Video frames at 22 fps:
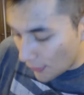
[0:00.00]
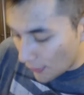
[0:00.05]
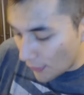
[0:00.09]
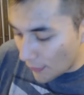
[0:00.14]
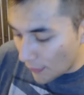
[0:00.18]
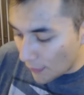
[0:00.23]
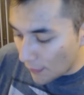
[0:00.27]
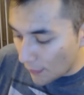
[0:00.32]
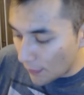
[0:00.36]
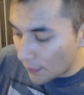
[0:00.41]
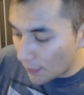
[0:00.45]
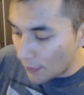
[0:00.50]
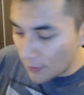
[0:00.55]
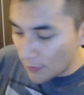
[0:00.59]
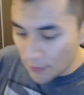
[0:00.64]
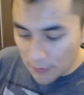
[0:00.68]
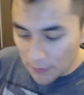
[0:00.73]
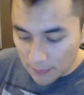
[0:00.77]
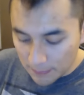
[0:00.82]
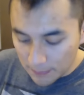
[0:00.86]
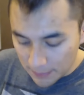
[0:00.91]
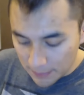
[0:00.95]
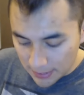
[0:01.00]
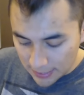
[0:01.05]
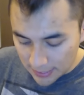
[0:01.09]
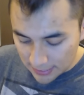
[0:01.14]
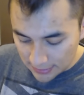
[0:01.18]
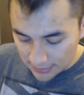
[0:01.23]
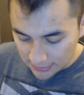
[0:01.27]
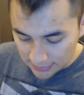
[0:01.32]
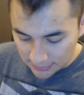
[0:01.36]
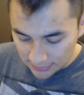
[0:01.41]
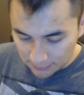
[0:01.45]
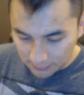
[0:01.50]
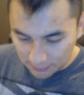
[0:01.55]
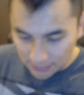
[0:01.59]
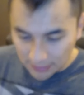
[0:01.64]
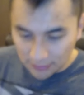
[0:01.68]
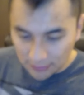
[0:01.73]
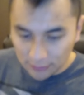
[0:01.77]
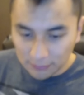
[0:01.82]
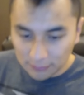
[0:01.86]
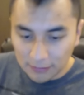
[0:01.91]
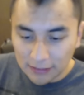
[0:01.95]
Oh, no manches,
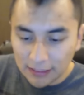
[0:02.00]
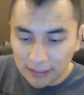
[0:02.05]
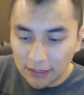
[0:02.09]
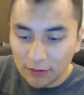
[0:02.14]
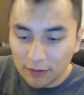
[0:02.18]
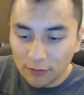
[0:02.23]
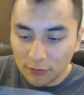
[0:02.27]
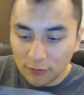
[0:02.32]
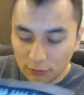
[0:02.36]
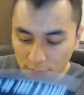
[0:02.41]
miren, nos mandaron